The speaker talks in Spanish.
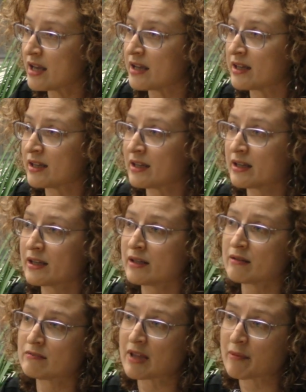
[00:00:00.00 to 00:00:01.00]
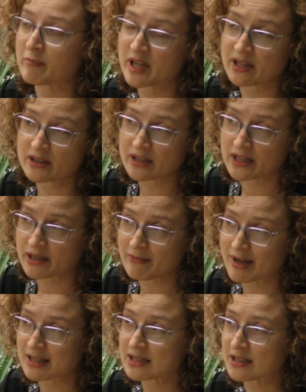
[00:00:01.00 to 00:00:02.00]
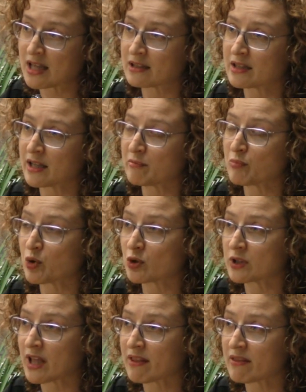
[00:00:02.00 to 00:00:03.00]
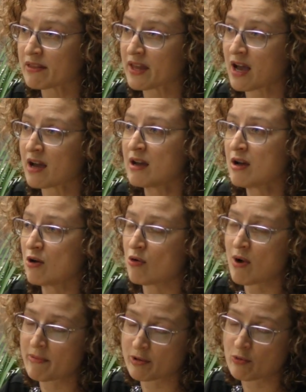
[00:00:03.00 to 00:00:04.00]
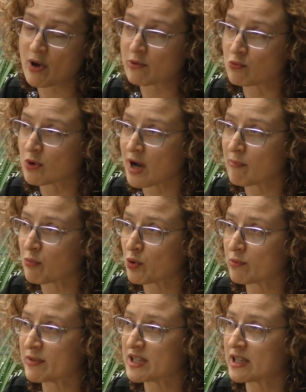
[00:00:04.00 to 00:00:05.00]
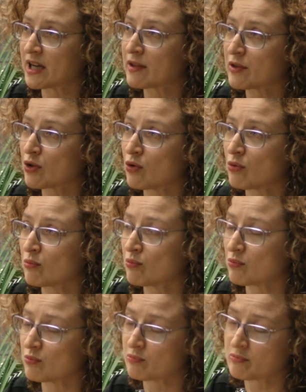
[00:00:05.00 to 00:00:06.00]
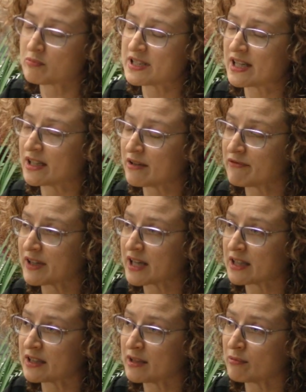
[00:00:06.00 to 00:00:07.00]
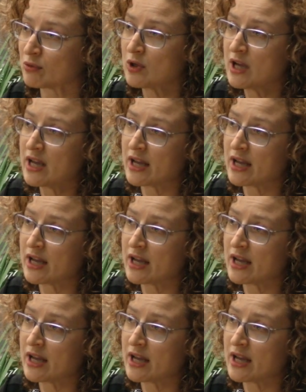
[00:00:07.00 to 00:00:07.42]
eh, también tiene bastante importancia o ha habido hay un campo de investigación significativo